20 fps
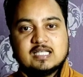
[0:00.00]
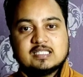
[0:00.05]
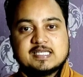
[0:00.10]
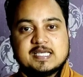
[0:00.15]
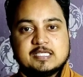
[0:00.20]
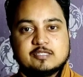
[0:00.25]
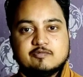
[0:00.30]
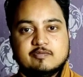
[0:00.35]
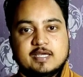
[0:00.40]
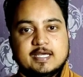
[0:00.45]
आज
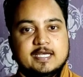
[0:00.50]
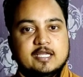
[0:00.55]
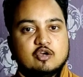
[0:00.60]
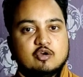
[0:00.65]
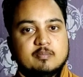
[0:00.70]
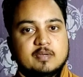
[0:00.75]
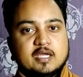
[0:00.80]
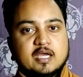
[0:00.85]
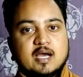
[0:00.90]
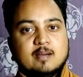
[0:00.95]
के इस
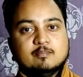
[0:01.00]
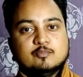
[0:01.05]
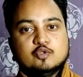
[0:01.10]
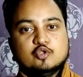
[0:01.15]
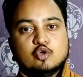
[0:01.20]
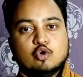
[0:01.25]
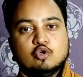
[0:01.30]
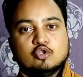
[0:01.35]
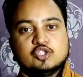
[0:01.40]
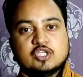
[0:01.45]
वीडियो में हम
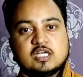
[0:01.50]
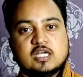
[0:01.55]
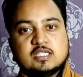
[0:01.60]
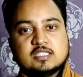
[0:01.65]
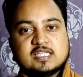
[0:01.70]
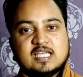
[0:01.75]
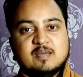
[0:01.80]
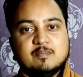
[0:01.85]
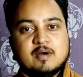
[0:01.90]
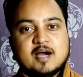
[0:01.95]
दो
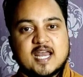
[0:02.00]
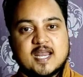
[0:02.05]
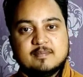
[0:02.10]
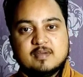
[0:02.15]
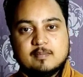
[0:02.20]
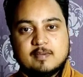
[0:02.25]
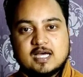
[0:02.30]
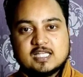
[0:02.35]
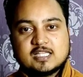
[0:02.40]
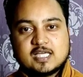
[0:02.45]
चैनल्स के बारे
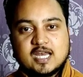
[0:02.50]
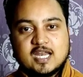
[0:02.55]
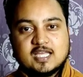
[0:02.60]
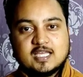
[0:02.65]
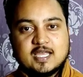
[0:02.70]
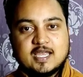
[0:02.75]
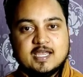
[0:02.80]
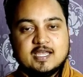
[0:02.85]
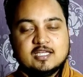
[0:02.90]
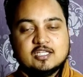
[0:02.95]
में बात
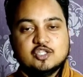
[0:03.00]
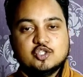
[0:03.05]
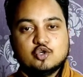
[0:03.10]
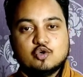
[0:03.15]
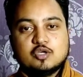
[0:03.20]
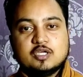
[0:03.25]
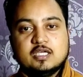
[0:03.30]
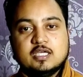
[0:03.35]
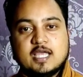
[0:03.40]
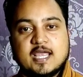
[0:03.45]
करेंगे
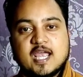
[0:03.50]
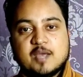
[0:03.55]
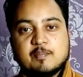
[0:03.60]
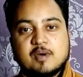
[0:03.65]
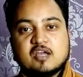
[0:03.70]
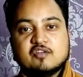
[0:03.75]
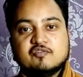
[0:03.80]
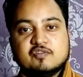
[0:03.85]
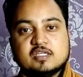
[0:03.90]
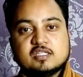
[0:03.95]
जो कि एक
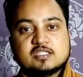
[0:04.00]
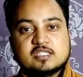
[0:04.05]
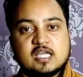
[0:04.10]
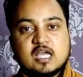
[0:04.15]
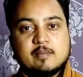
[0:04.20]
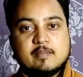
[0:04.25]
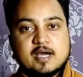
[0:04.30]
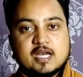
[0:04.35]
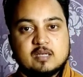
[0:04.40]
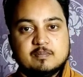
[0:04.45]
बार फिर
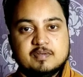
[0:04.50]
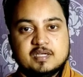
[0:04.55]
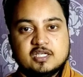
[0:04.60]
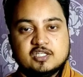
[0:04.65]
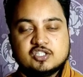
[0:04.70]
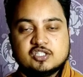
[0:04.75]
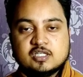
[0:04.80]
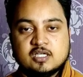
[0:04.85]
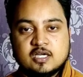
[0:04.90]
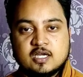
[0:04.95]
से हमारे
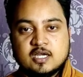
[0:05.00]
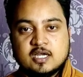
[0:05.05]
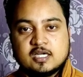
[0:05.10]
बीच